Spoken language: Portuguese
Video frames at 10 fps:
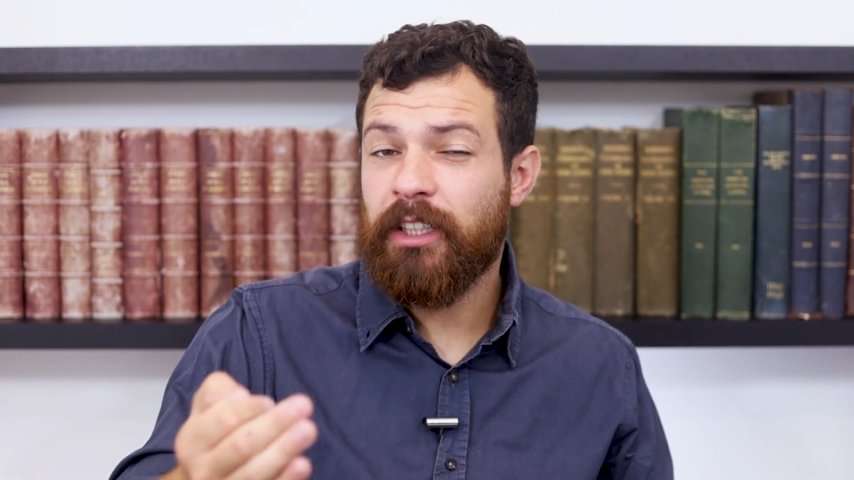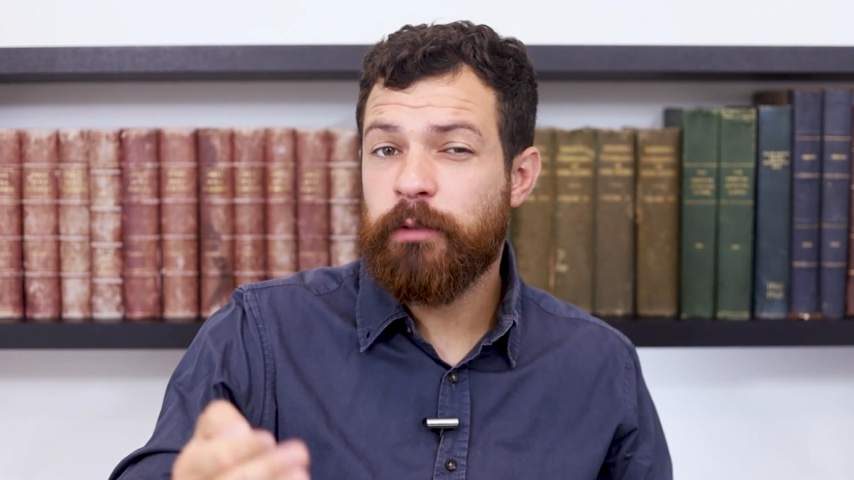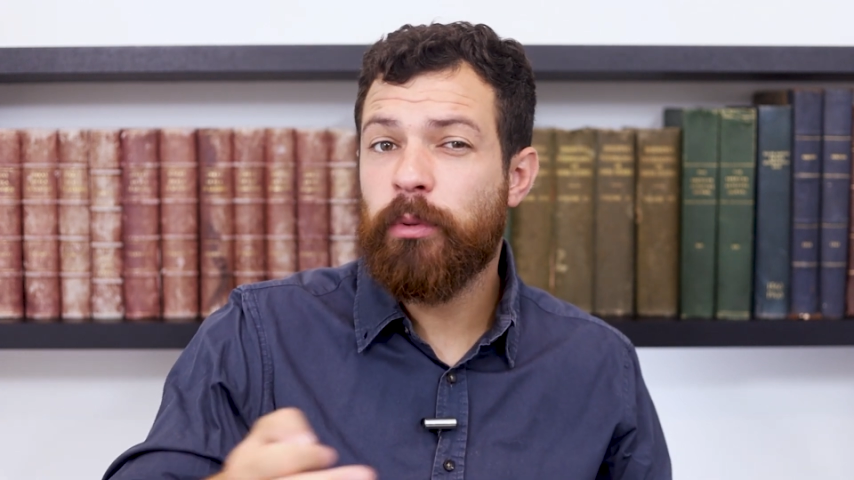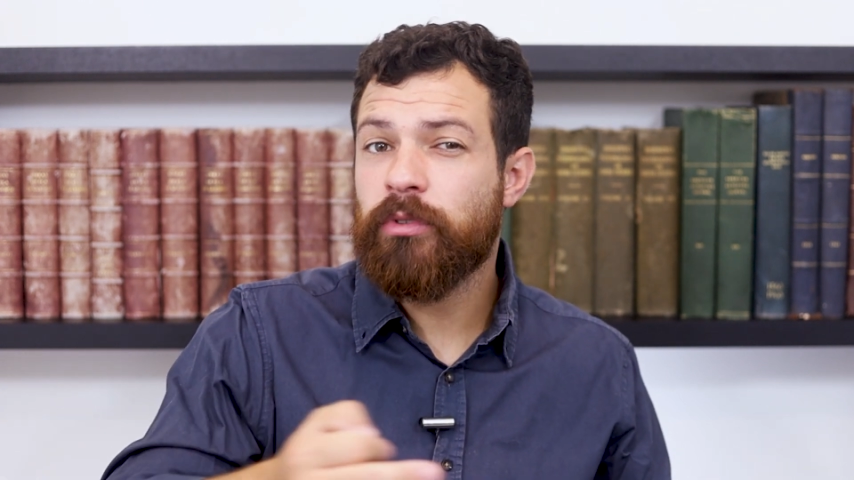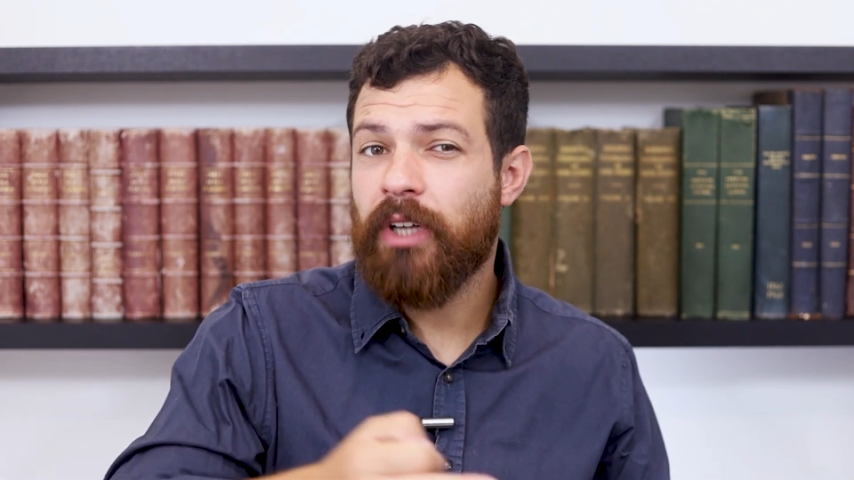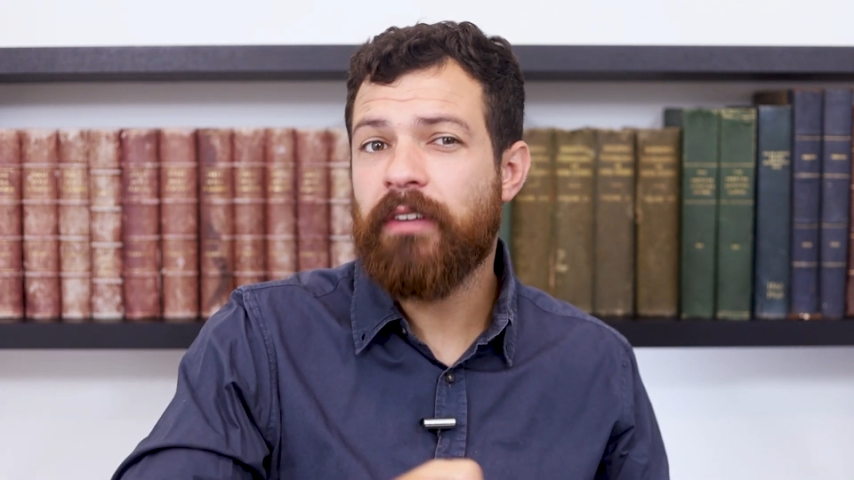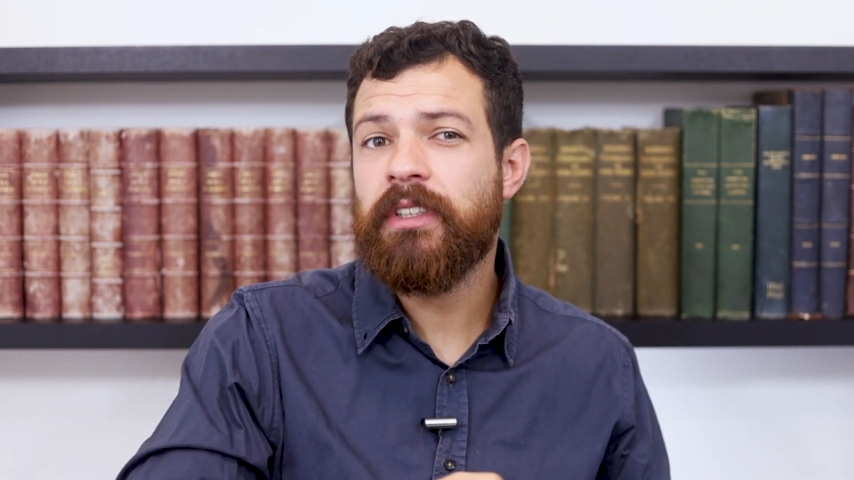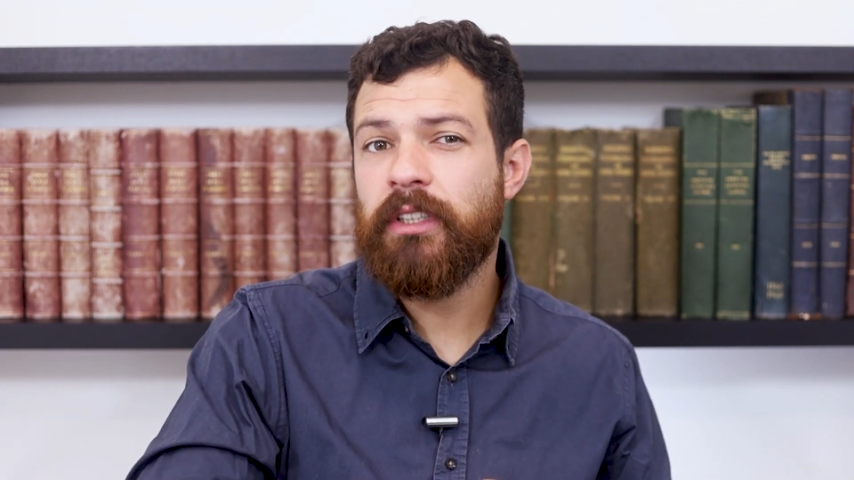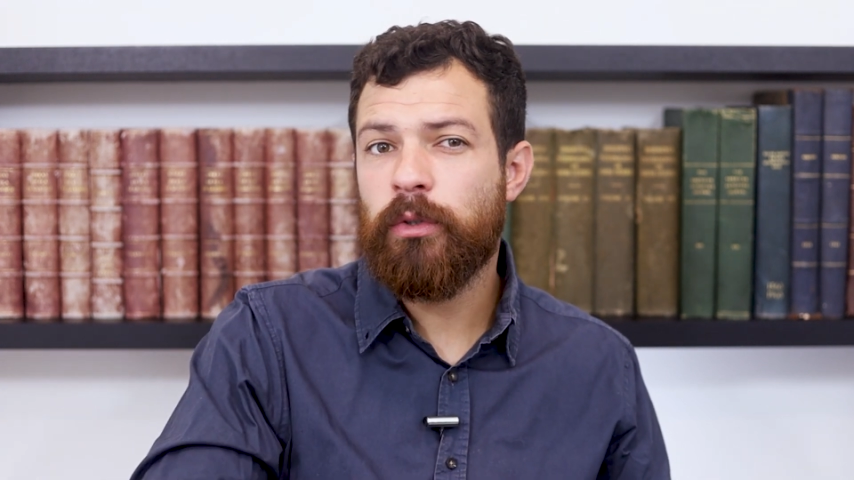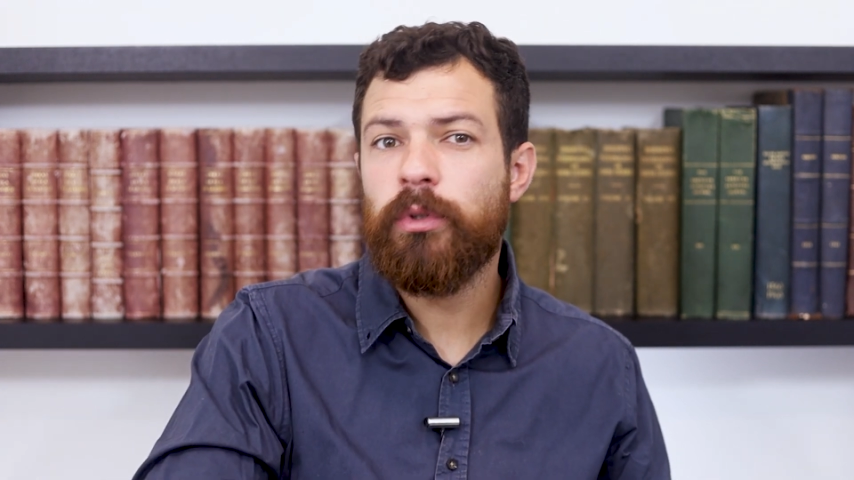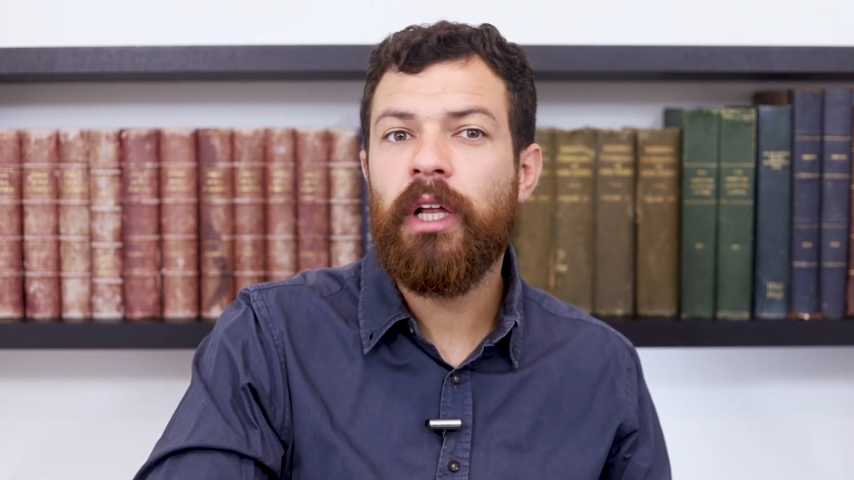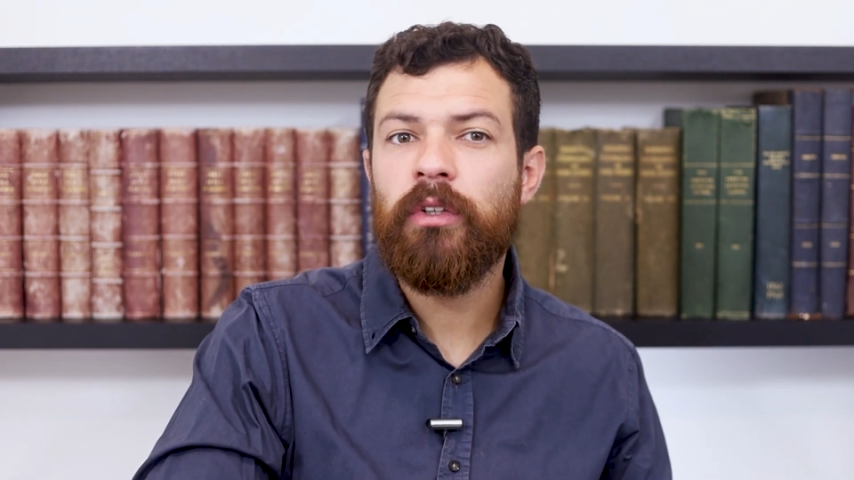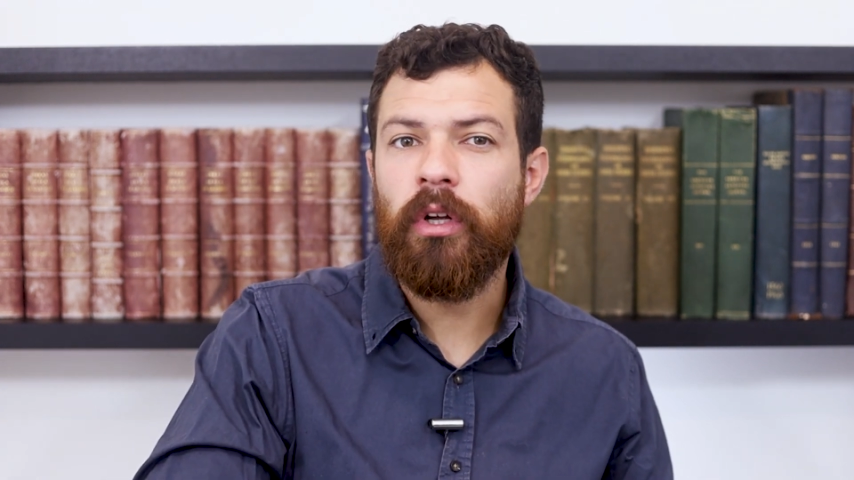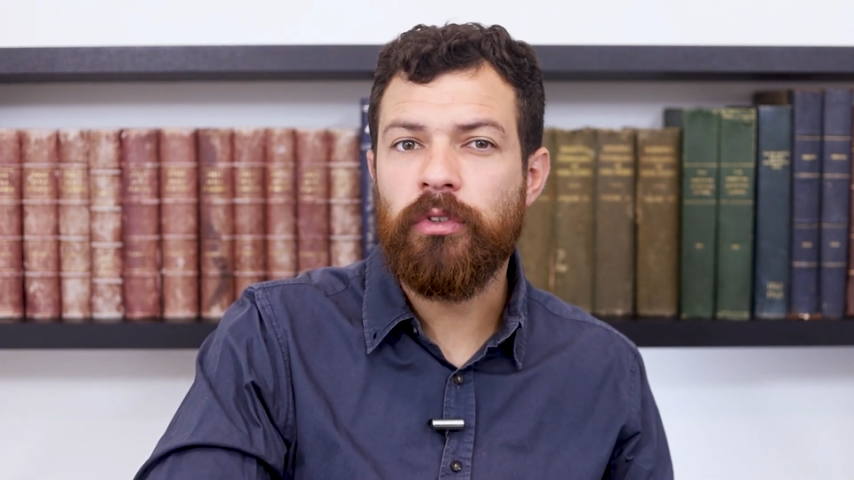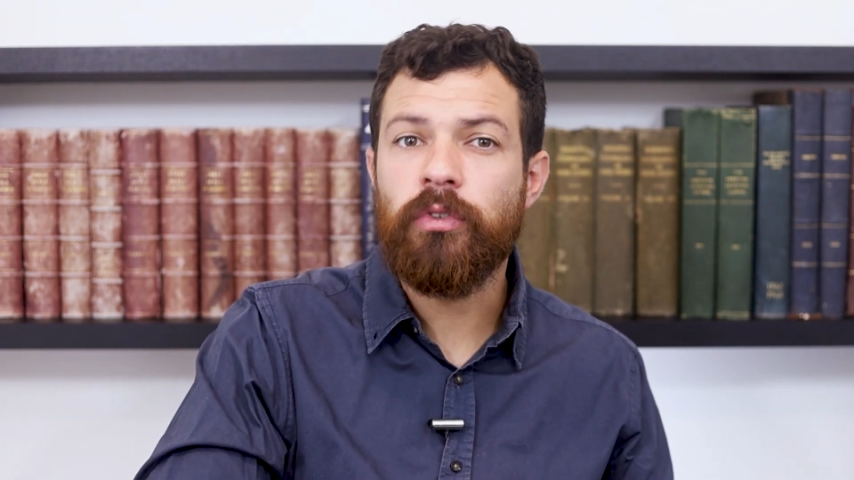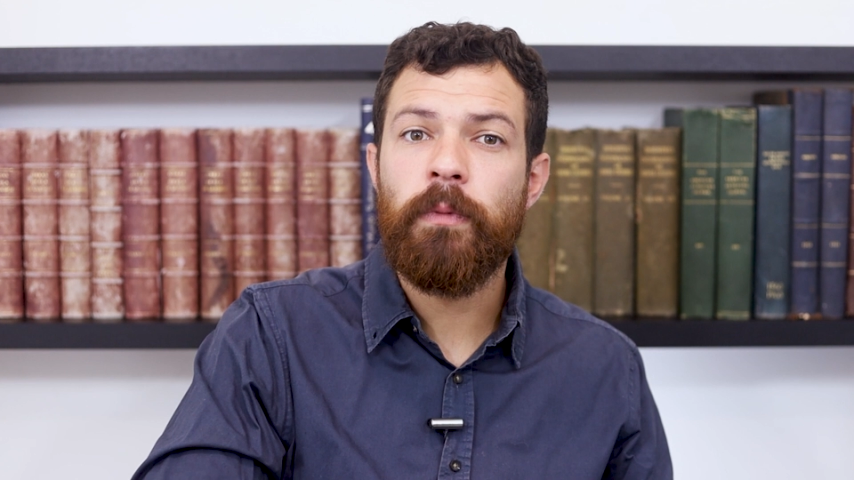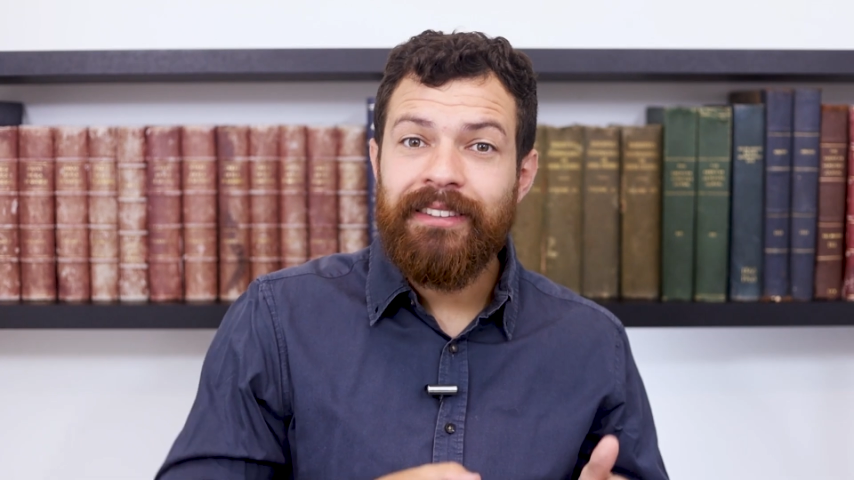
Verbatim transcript: responsáveis e cuidadosos.